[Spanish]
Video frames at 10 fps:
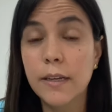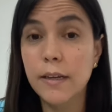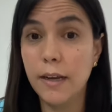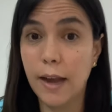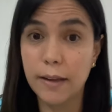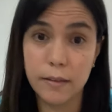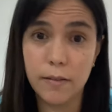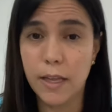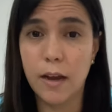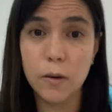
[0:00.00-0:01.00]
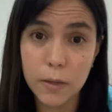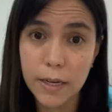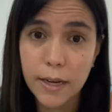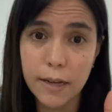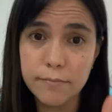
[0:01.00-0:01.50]
la actividad
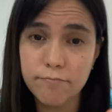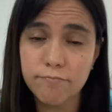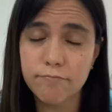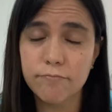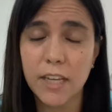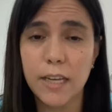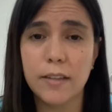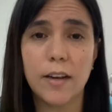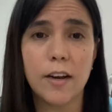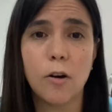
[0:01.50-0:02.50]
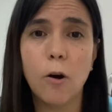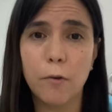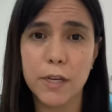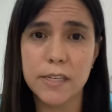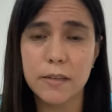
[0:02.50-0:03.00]
lúdica y tener
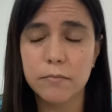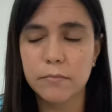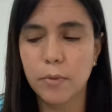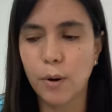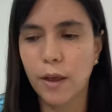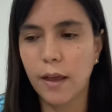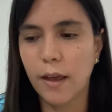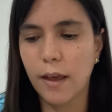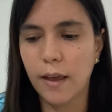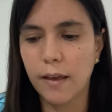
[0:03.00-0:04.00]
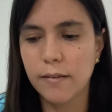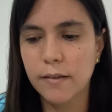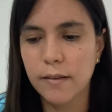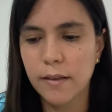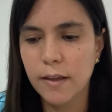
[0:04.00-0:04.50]
hobbies, porque
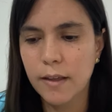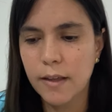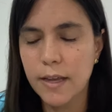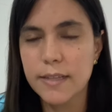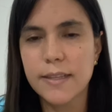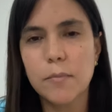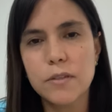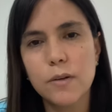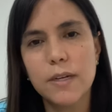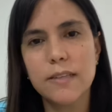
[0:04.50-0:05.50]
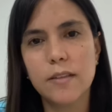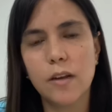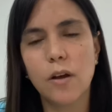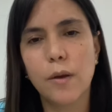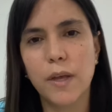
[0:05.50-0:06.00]
estamos en un
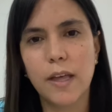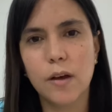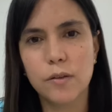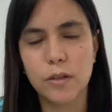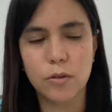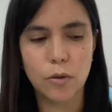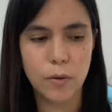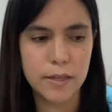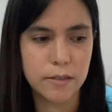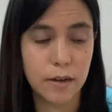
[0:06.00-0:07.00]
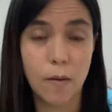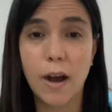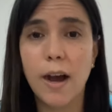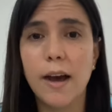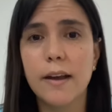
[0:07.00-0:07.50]
estilo de vida donde todo es
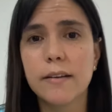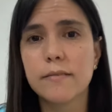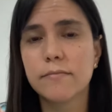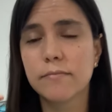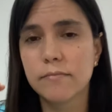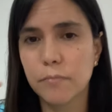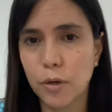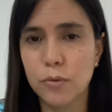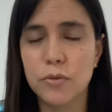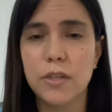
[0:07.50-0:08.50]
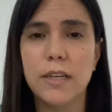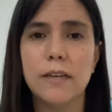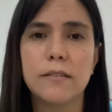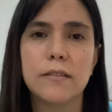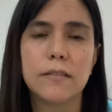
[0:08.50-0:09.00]
trabajar,
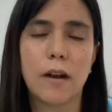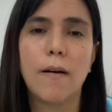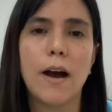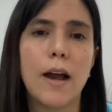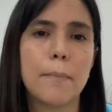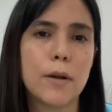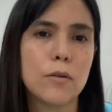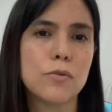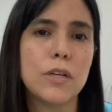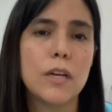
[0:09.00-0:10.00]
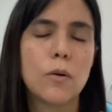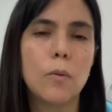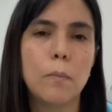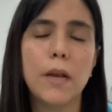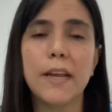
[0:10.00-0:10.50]
producir, trabajar, producir,
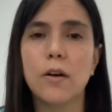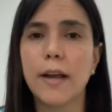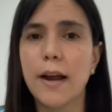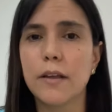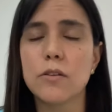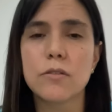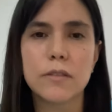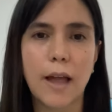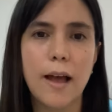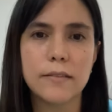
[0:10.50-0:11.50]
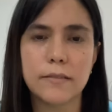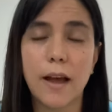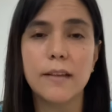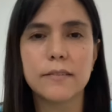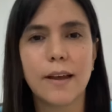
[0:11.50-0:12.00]
cumplir horarios, ta,
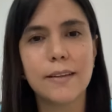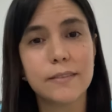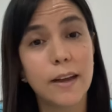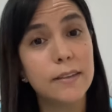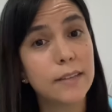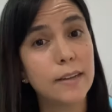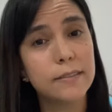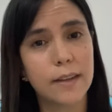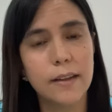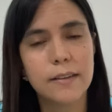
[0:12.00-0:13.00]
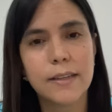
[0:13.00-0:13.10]
ta, ta, ta, ta, ta.